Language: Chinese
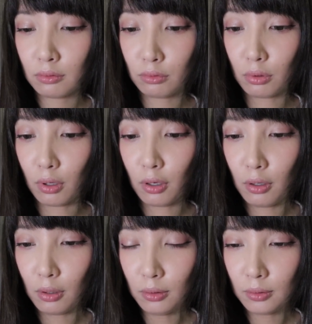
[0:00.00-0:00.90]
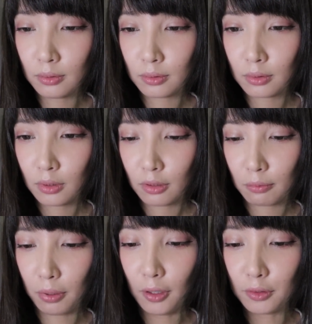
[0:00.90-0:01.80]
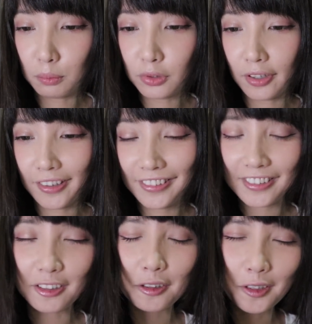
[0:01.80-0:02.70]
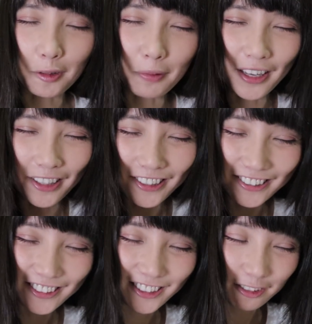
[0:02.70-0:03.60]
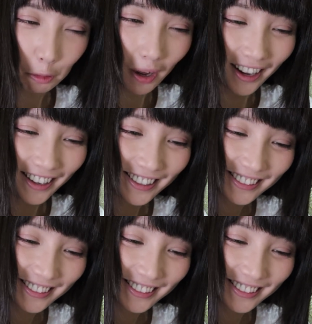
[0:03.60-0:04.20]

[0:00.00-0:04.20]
再来哟，怕不成？嗯，怕，我怕。